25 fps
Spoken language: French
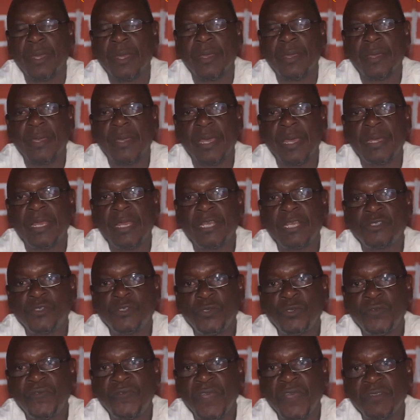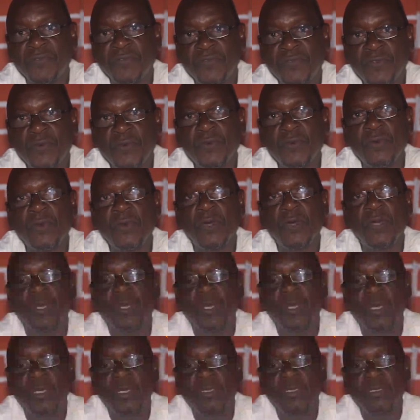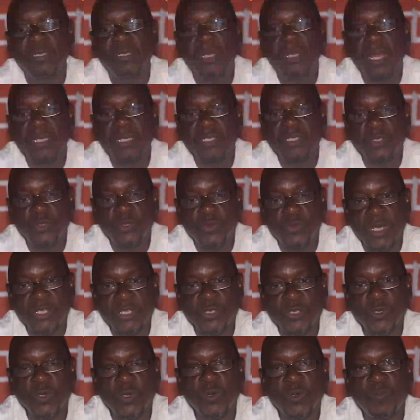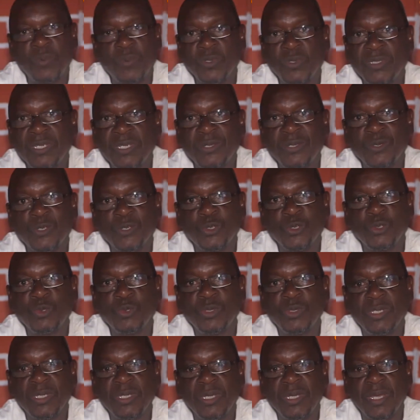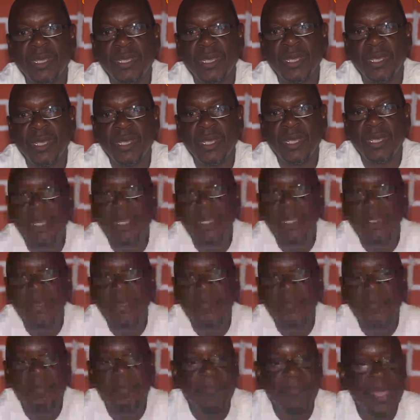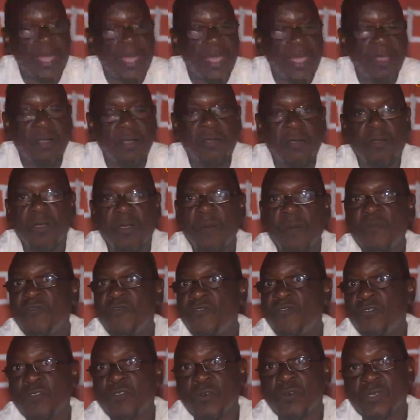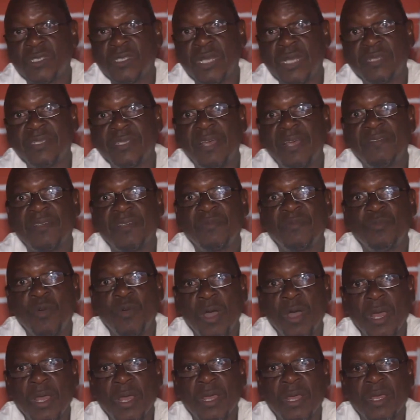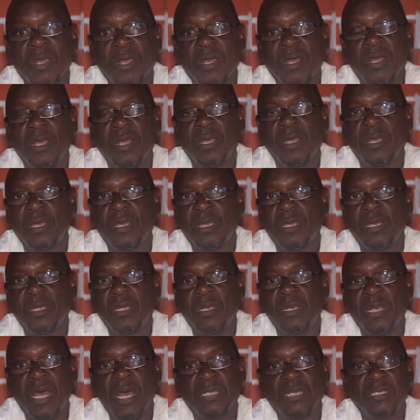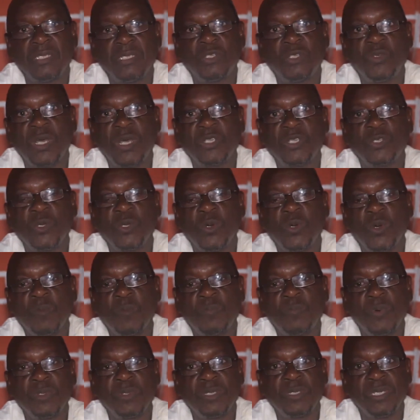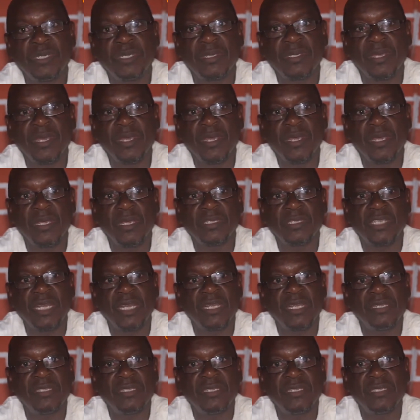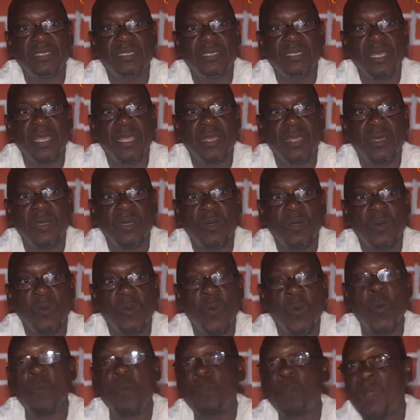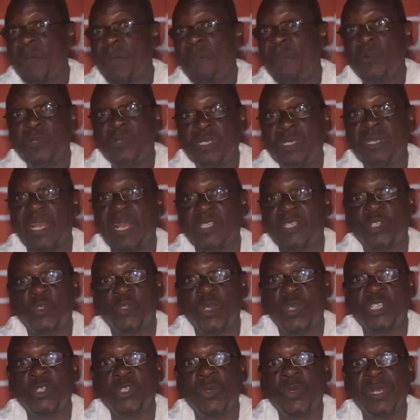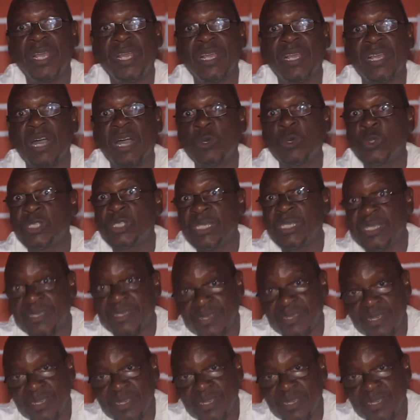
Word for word: Quelle lecture faites-vous de la situation politique aujourd'hui ben, Comme vous le constatez avec moi, eh, la situation politique, eh, j'allais dire, eh, au plan politique, la situation elle est chaotique